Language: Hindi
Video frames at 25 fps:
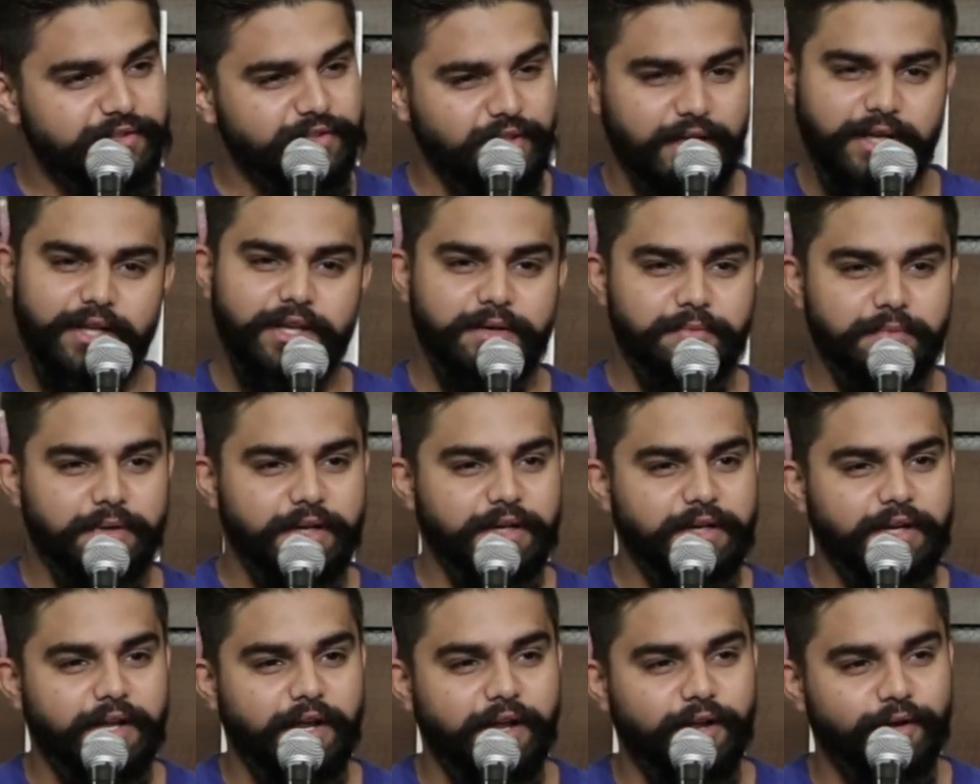शहर
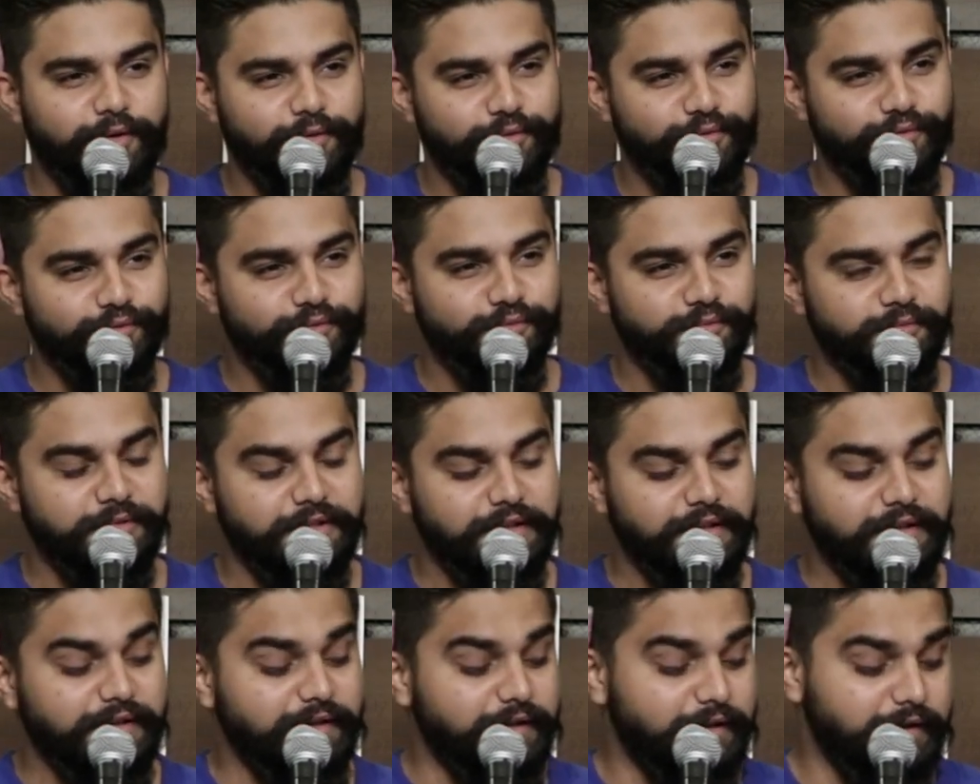भर का हुजूम
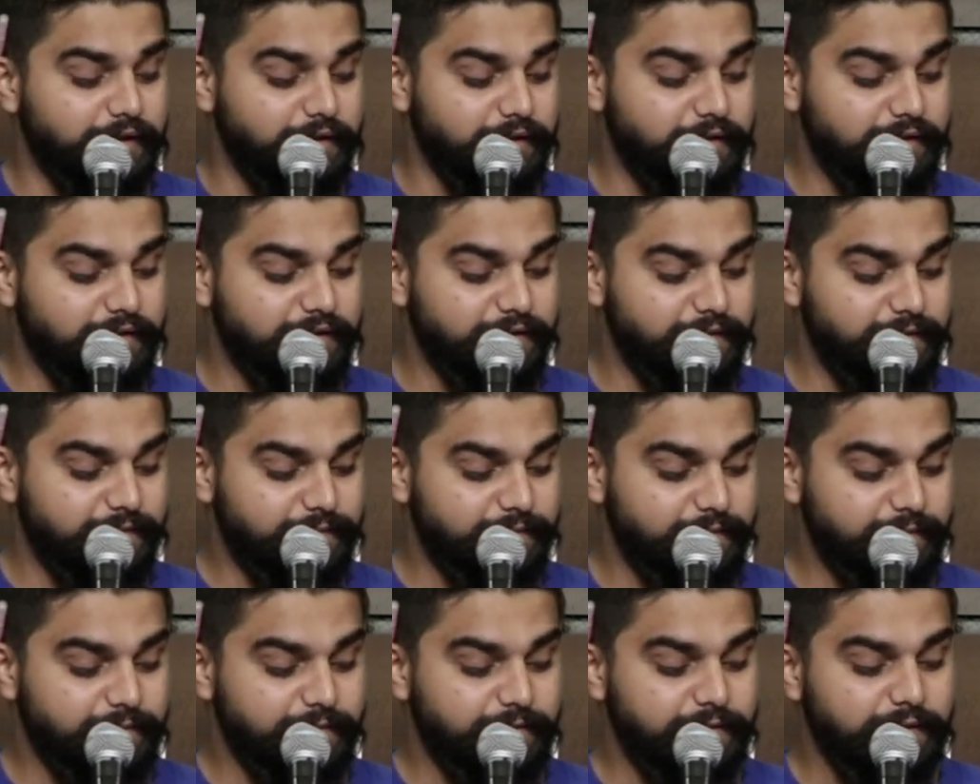है यहाँ
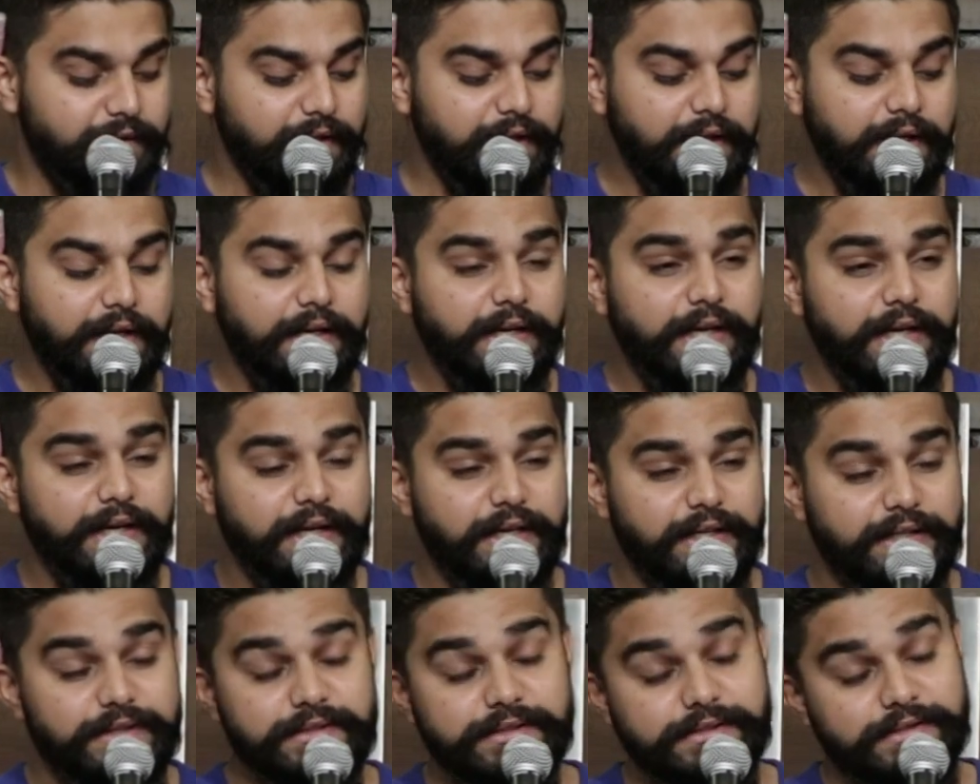
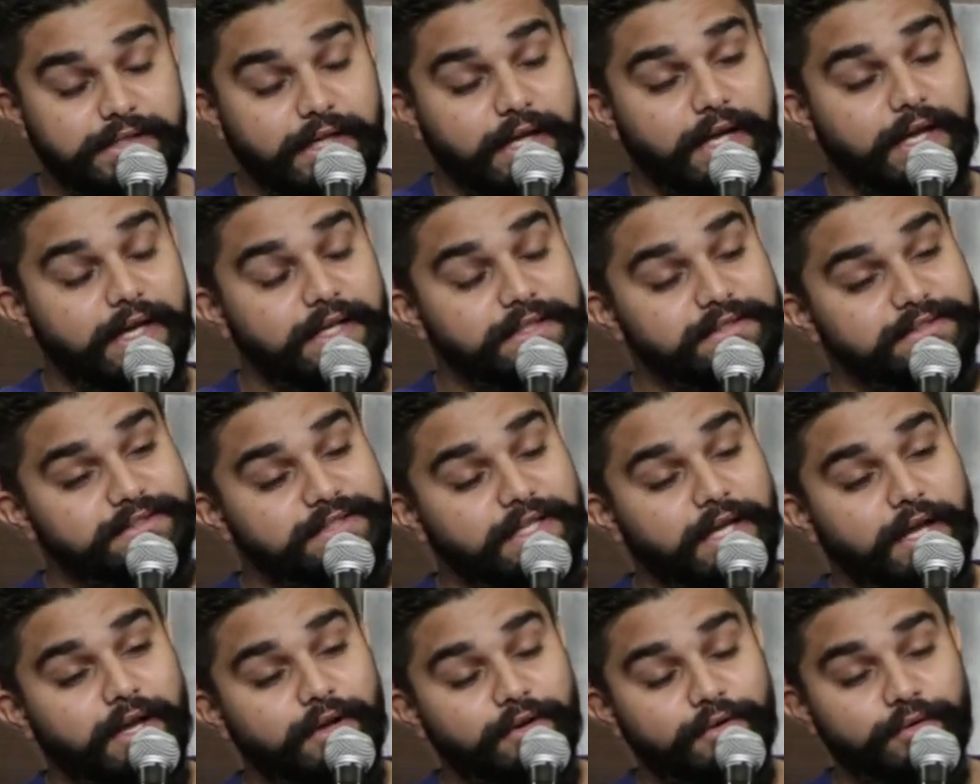इंसान
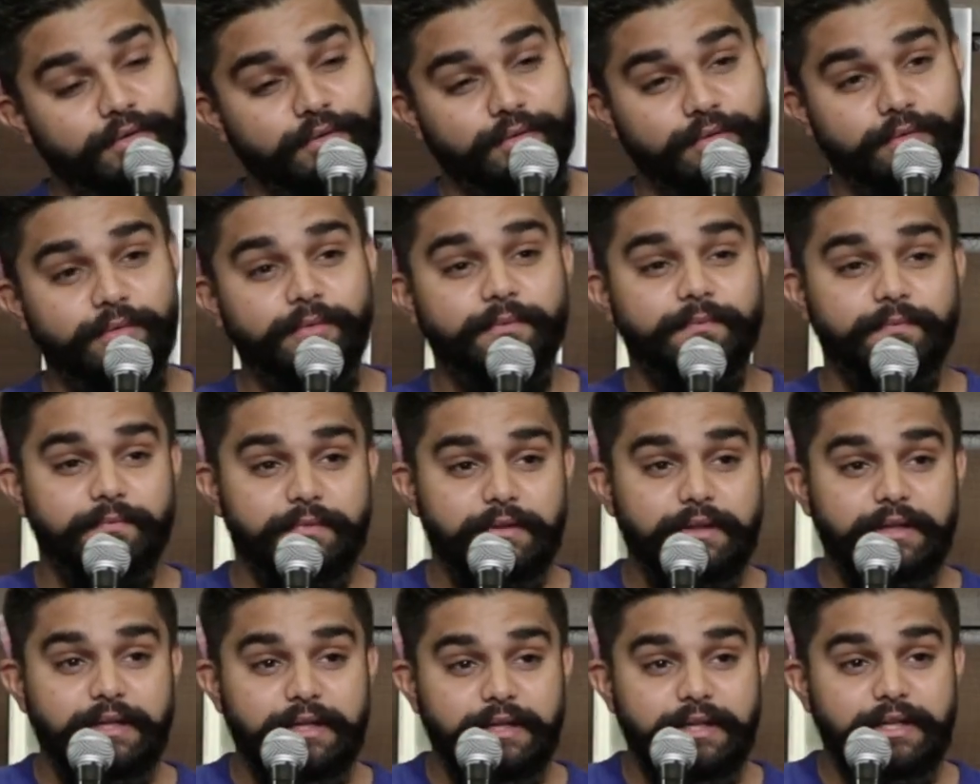इंसान को
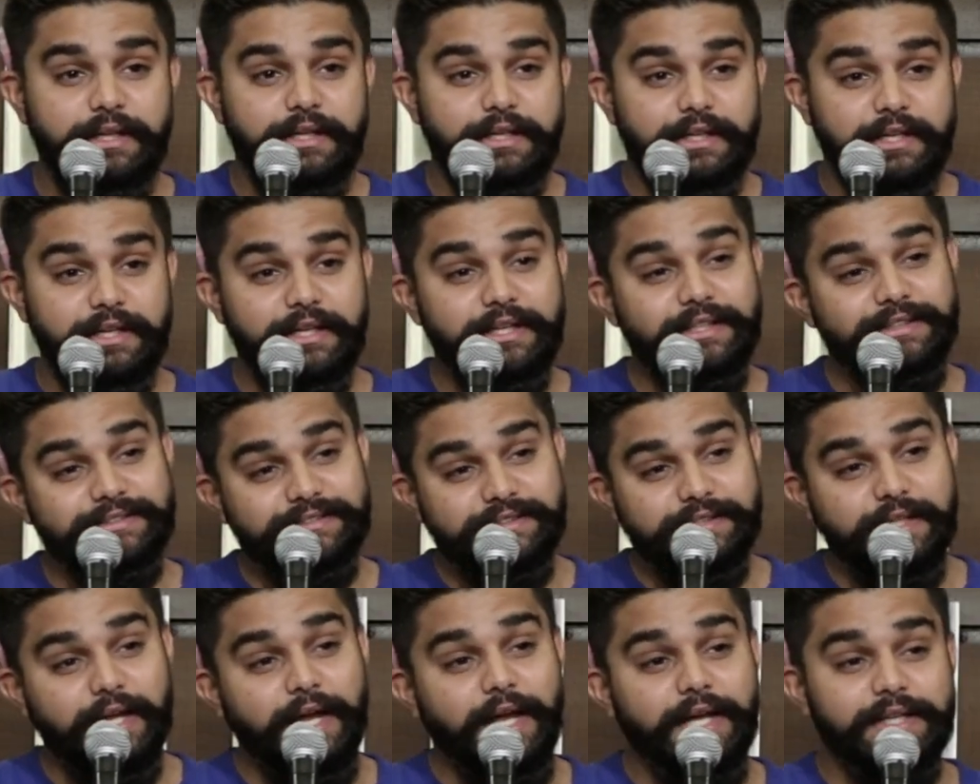कि
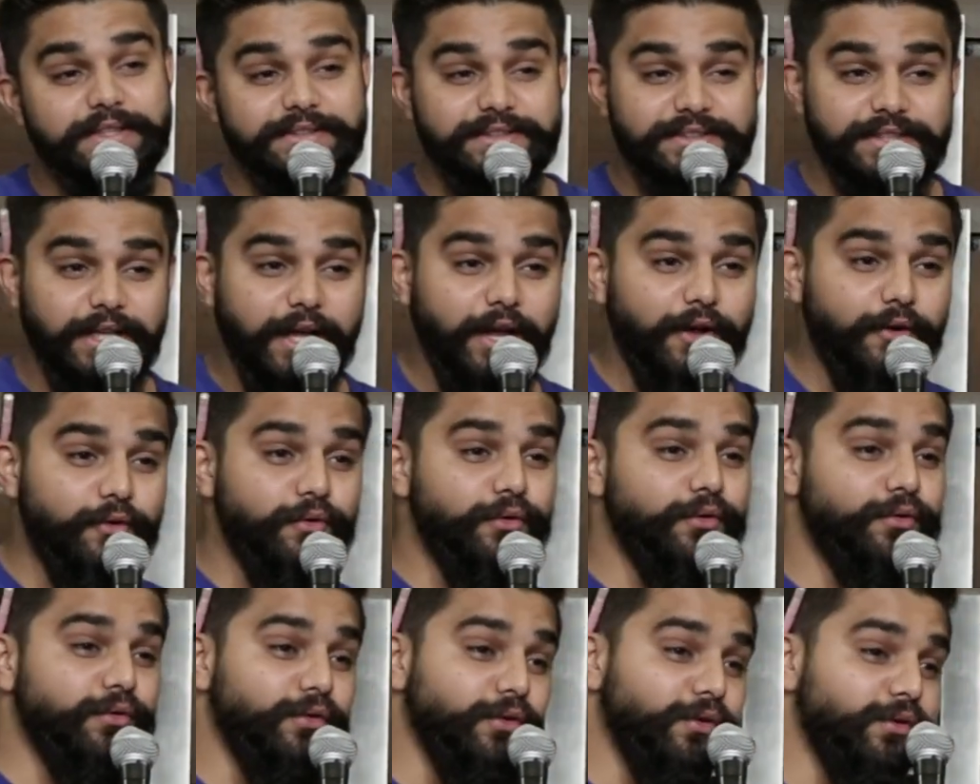इंसान इंसान
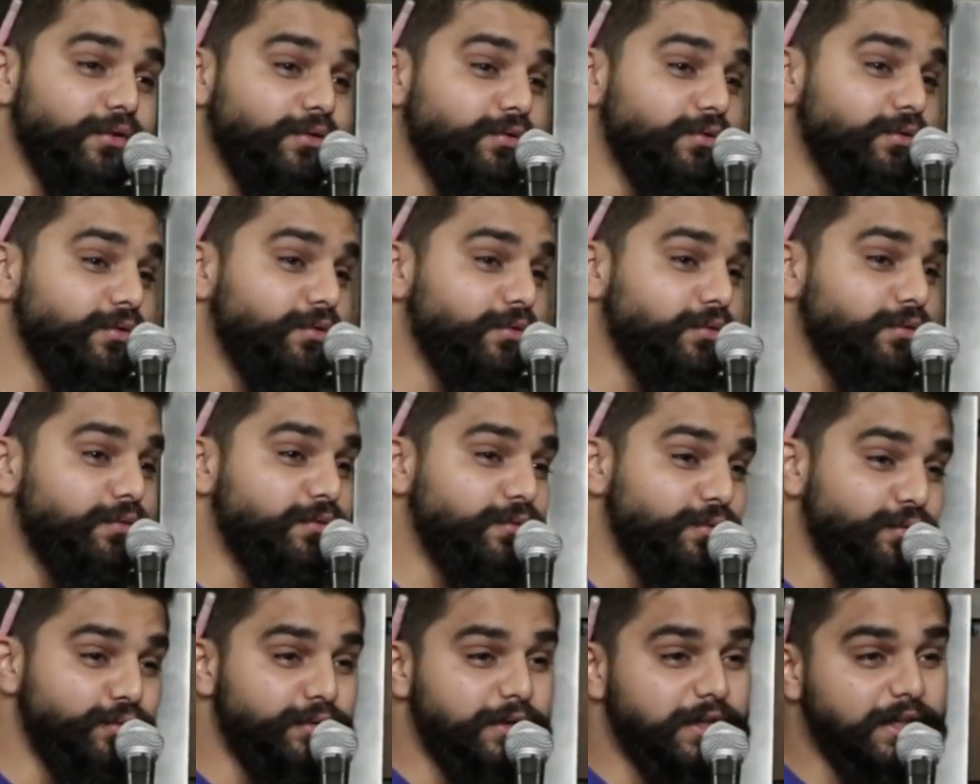को
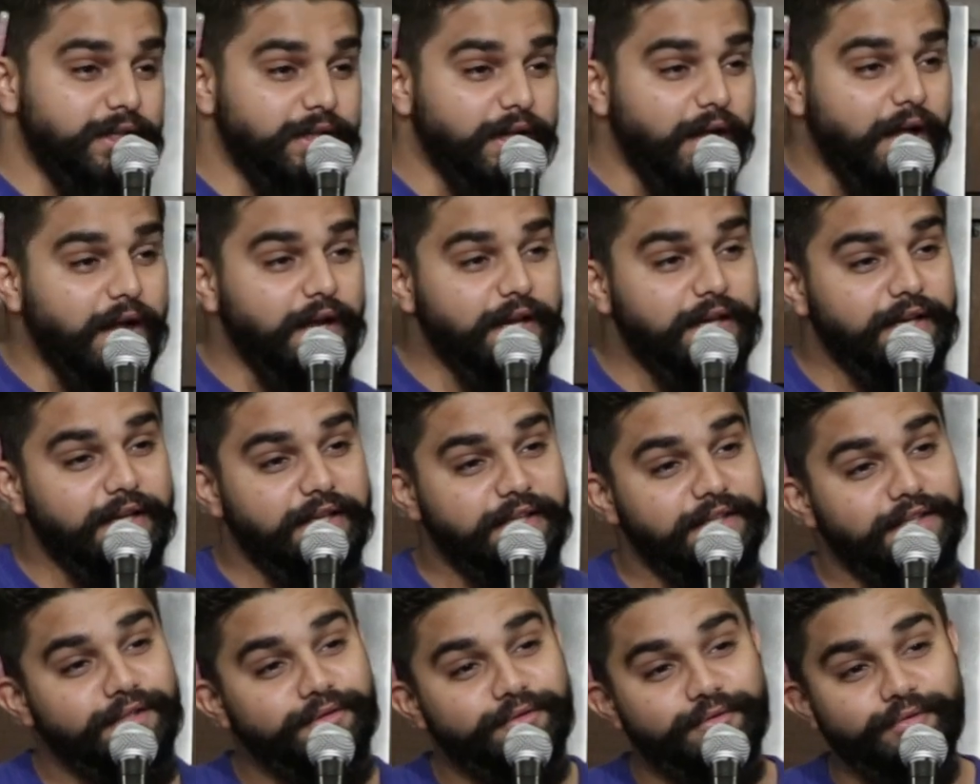फूटी आंख
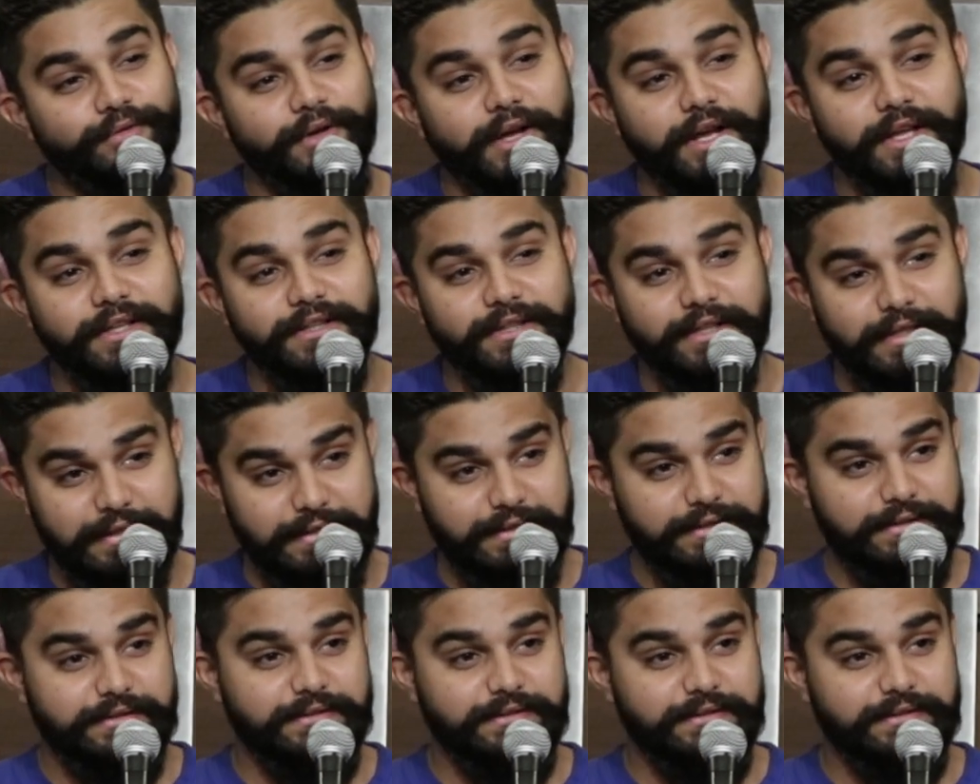नहीं सुहाता